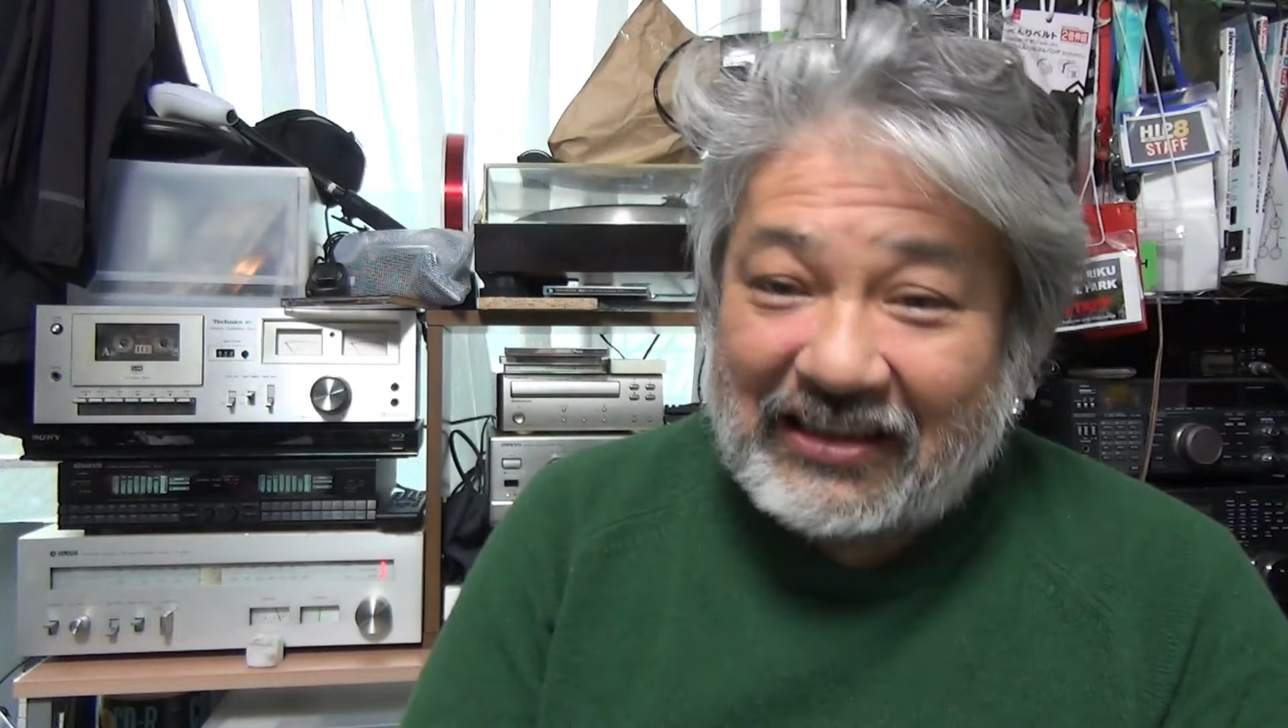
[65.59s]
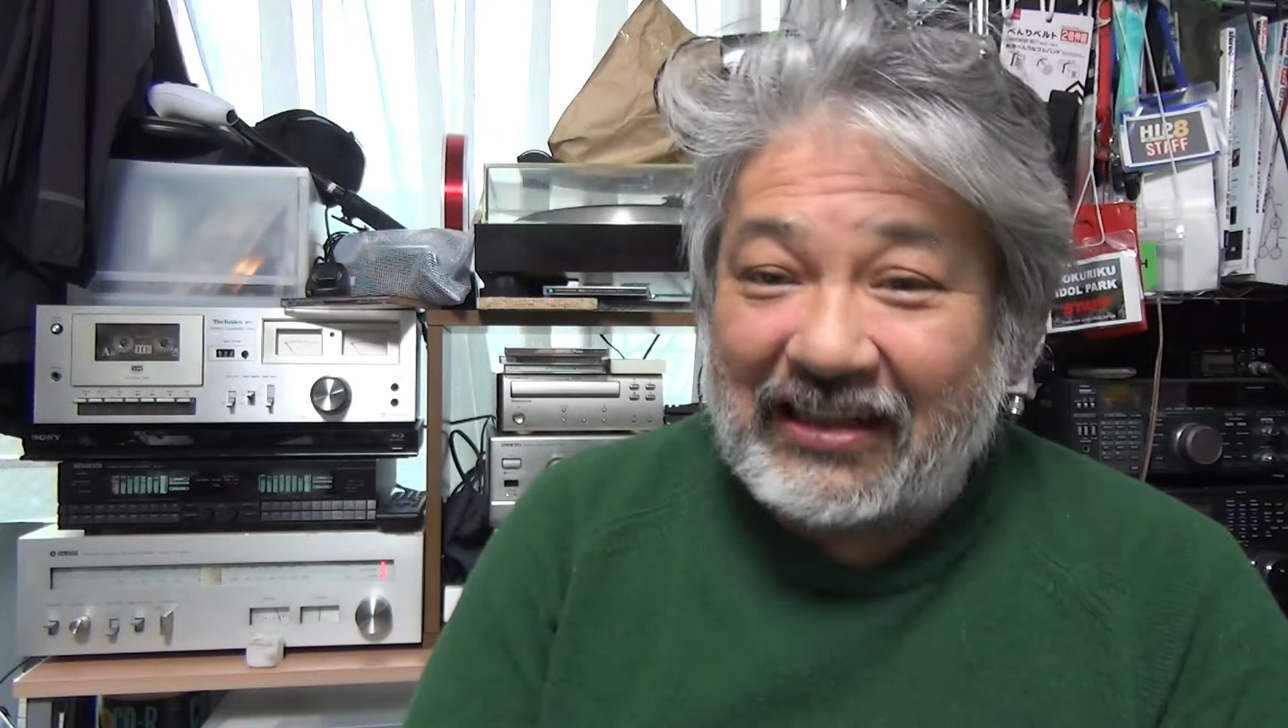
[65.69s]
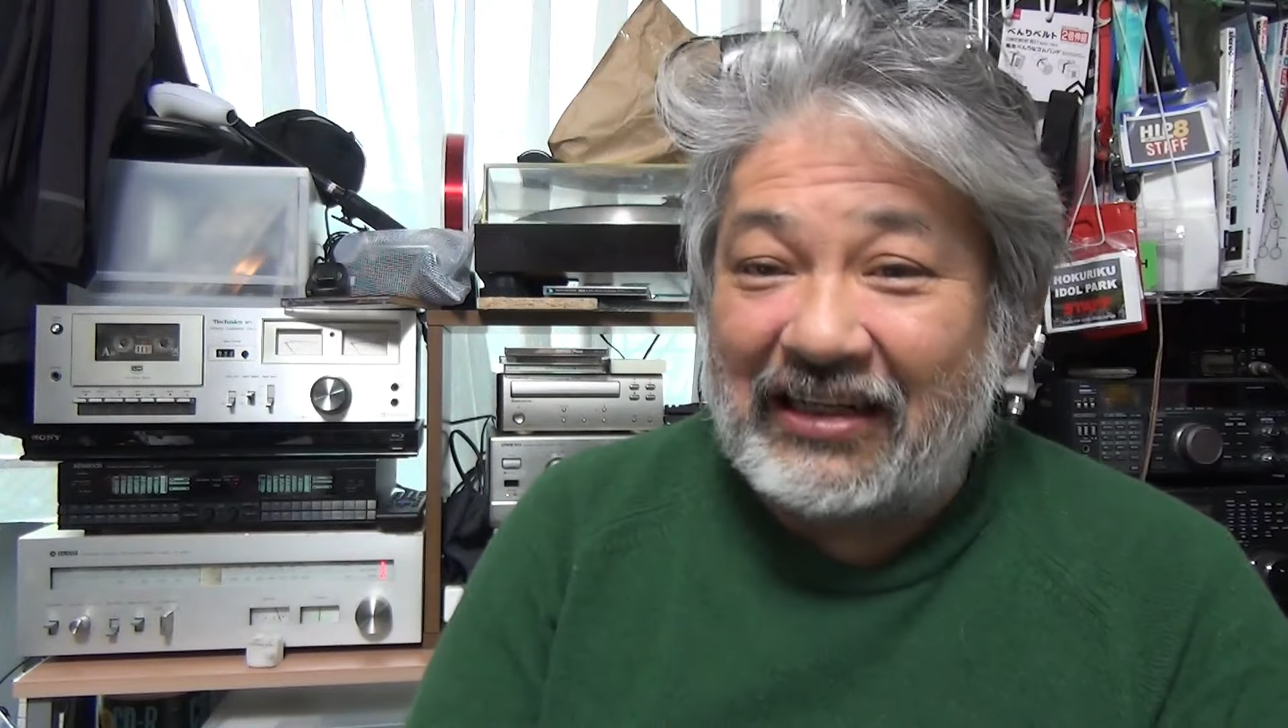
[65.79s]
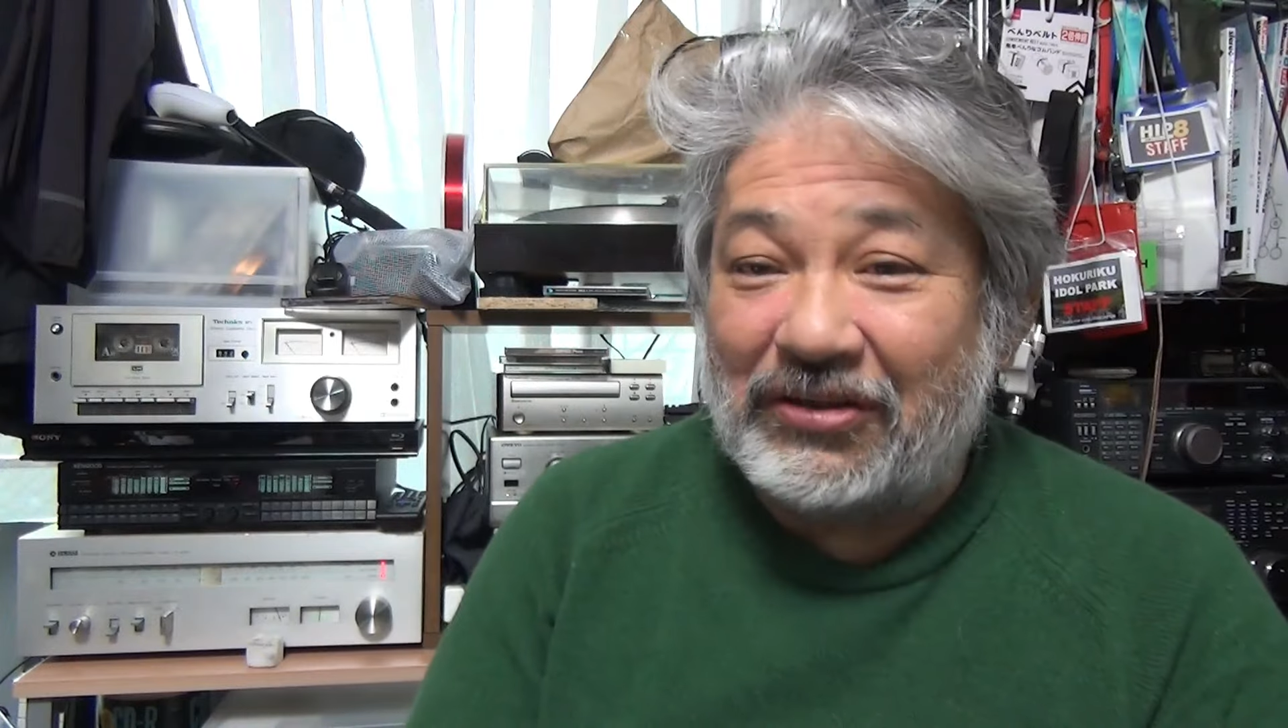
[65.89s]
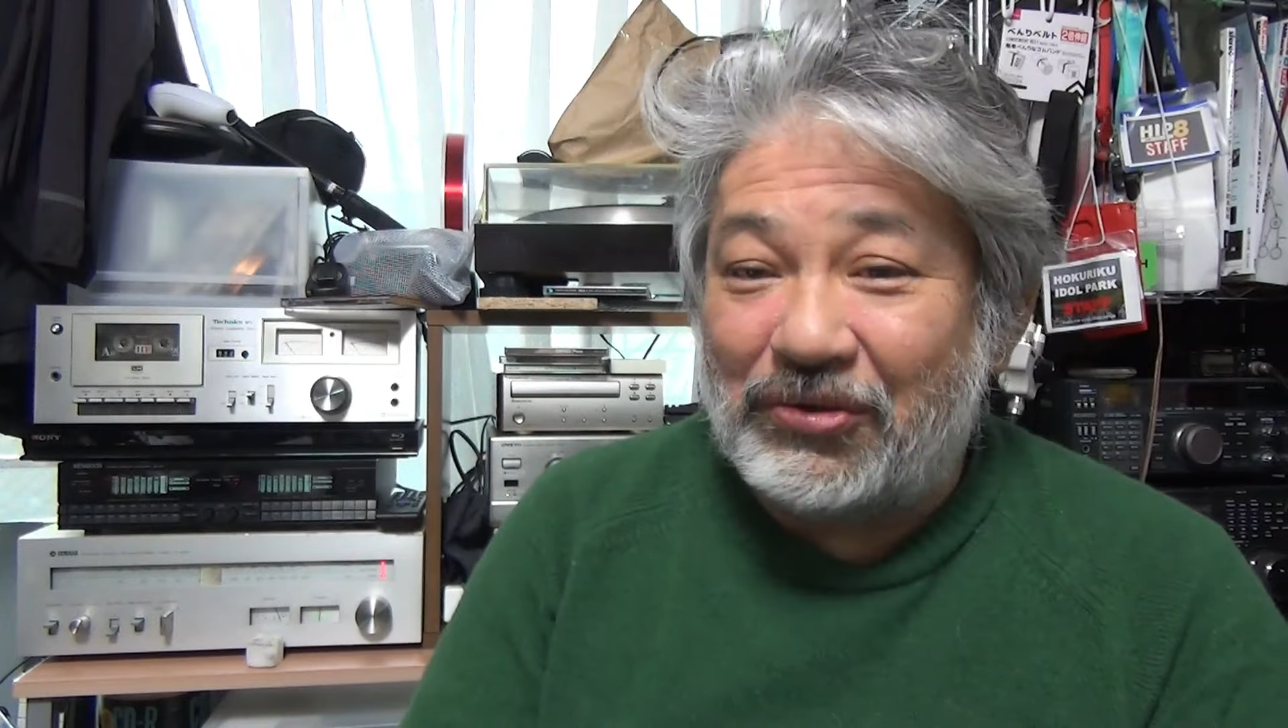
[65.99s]
た
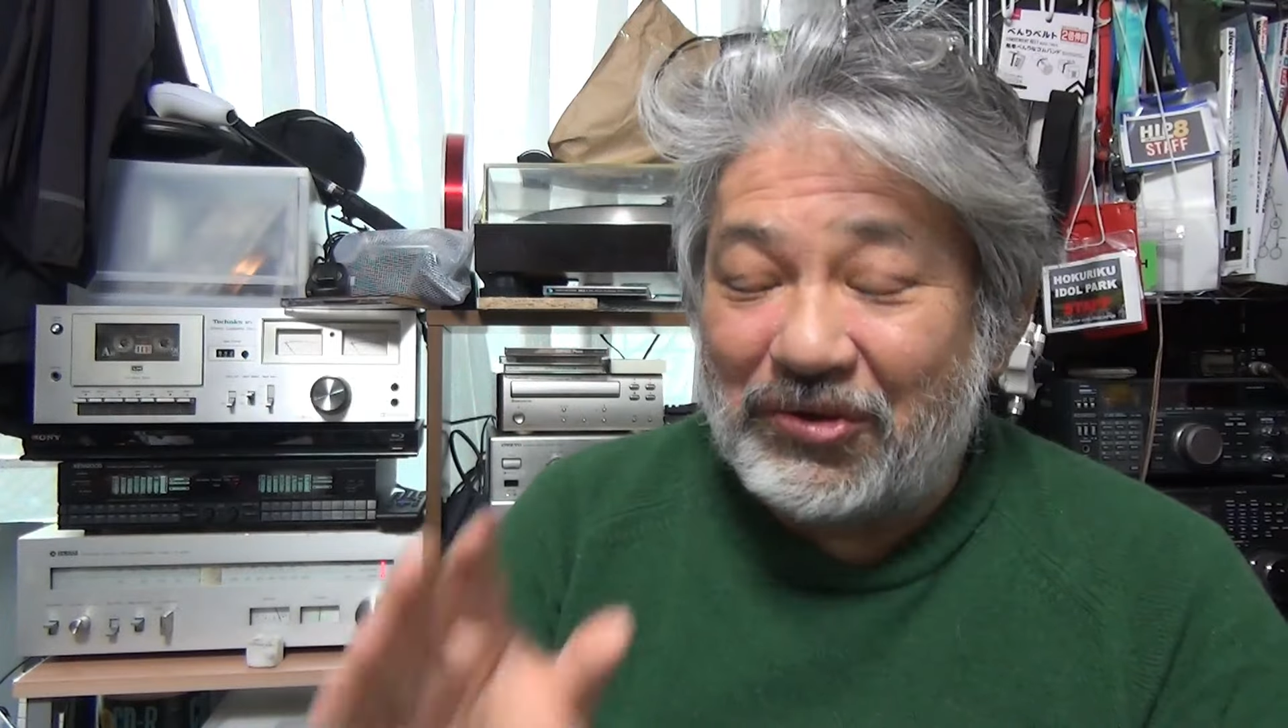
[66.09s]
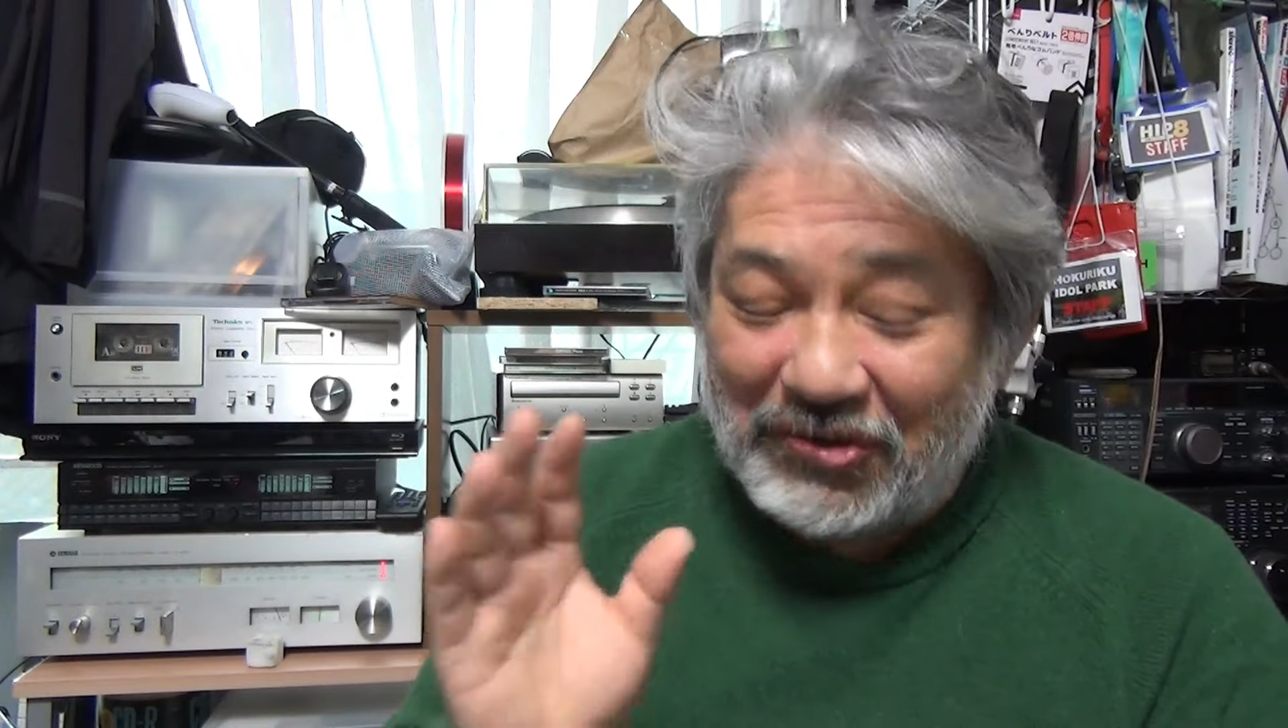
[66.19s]
ら当